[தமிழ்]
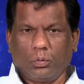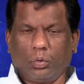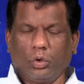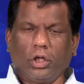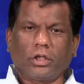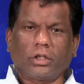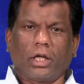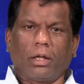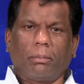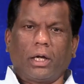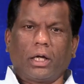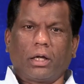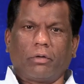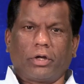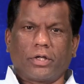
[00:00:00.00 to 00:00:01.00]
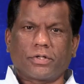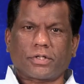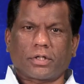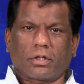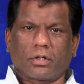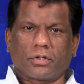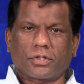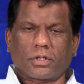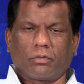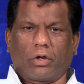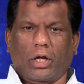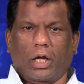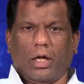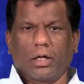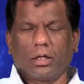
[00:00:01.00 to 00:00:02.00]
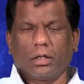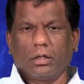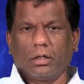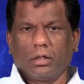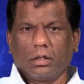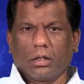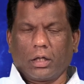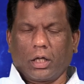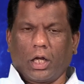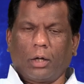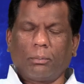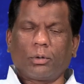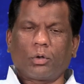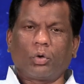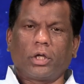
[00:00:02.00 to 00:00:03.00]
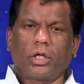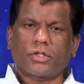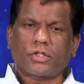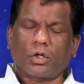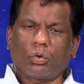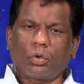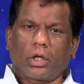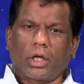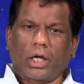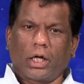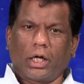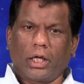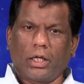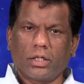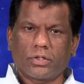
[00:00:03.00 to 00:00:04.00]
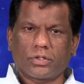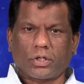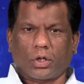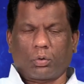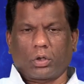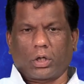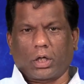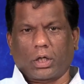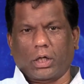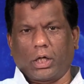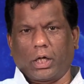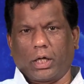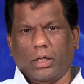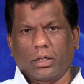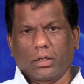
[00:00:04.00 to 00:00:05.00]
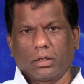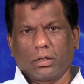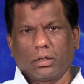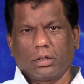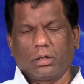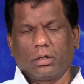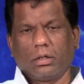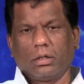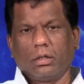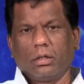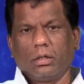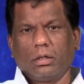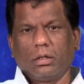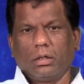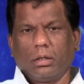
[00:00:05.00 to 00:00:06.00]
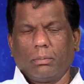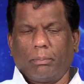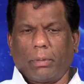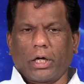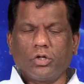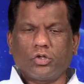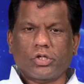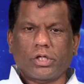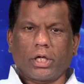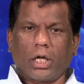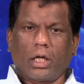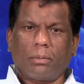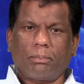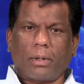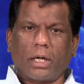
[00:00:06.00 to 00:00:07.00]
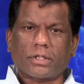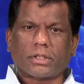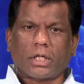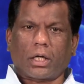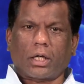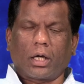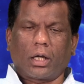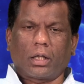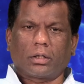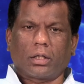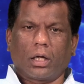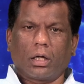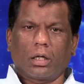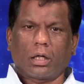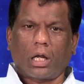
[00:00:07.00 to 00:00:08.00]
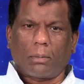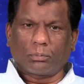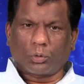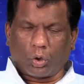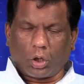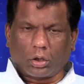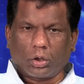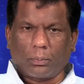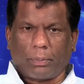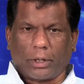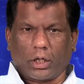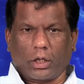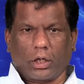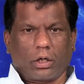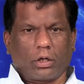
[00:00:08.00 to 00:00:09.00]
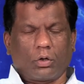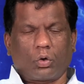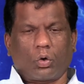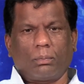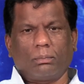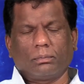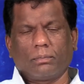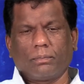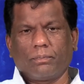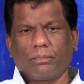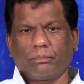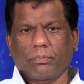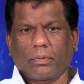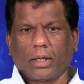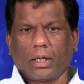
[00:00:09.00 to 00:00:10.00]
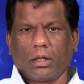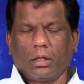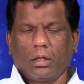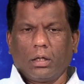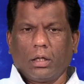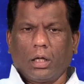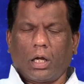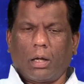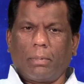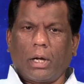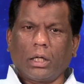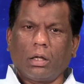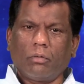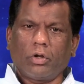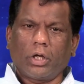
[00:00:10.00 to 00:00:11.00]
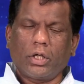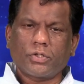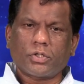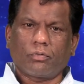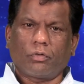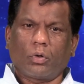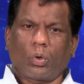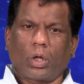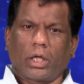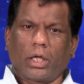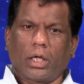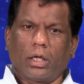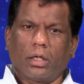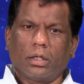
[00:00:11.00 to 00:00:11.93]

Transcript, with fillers: உயிர்த்த நம் ஆண்டவர் இயேசு கிறிஸ்துவில் என் அன்புக்குரிய சகோதரிகளே சகோதரர்களே மகிழ்ச்சியான பாஸ்கா காலத்தில் நாம் தொடர்ந்து பயணிக்கின்றோம் நம் ஆண்டவர் இயேசுவினுடைய